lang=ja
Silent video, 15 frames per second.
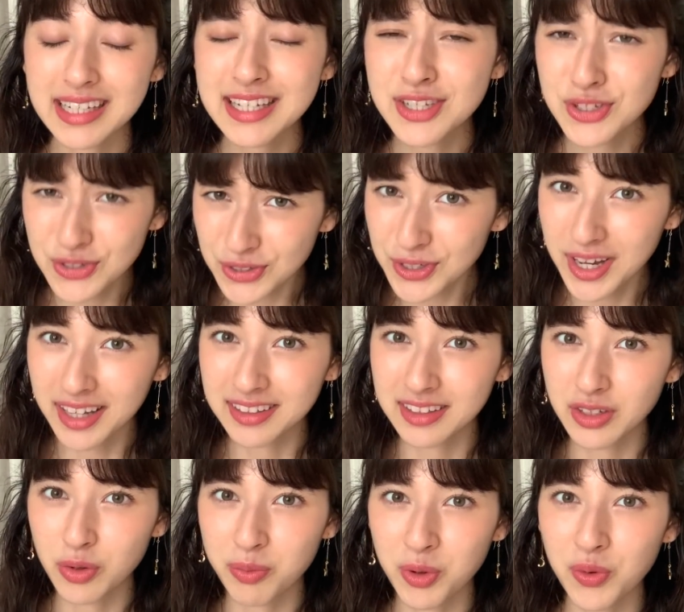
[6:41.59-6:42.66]
1週間
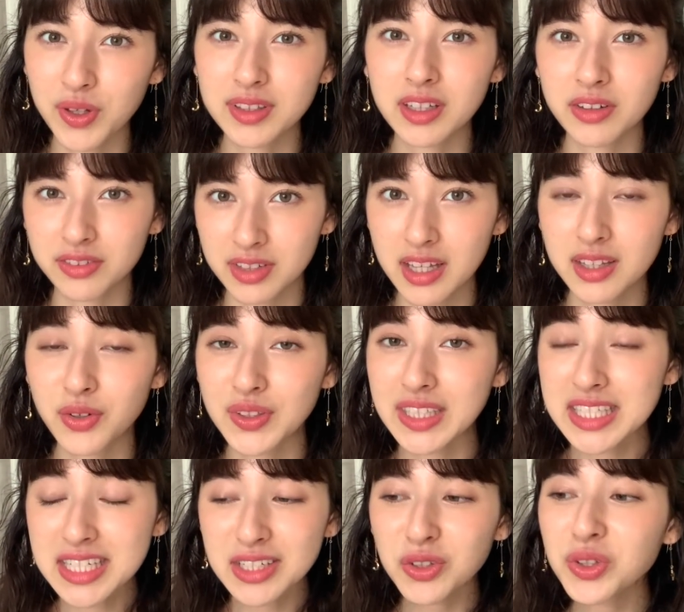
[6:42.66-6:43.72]
で読み終わったのねで
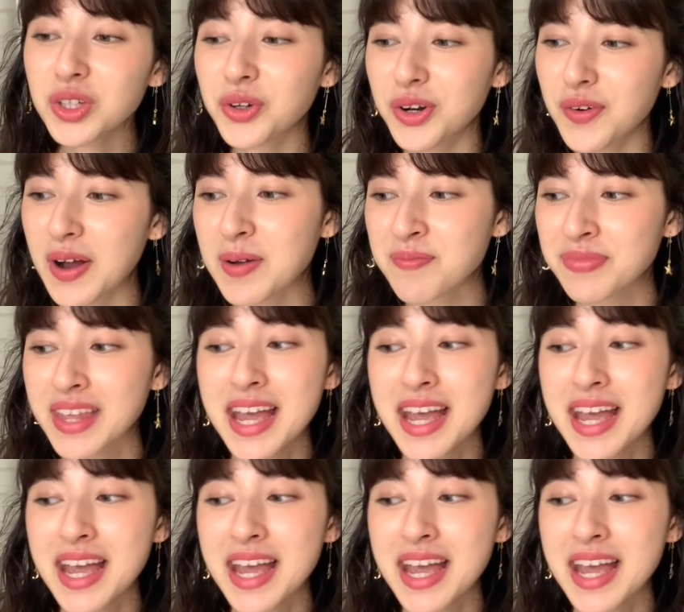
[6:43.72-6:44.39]
私にとってこれは